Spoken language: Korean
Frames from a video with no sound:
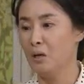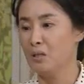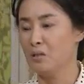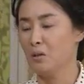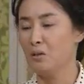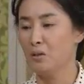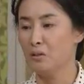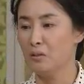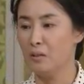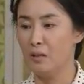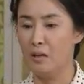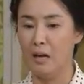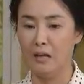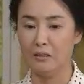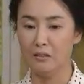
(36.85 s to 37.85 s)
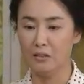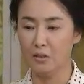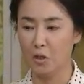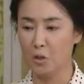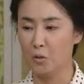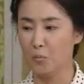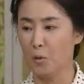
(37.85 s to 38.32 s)
저 여태 아들
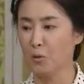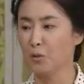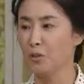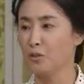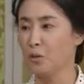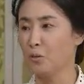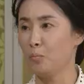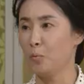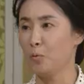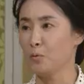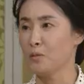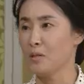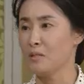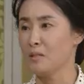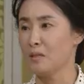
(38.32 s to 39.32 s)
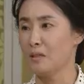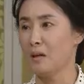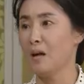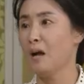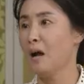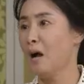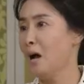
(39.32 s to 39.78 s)
덕 며느리 덕 보고 살 생각
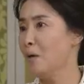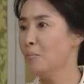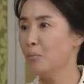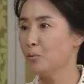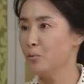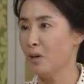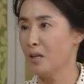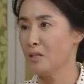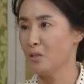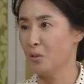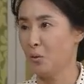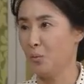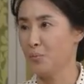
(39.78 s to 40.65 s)
한 번도 한 적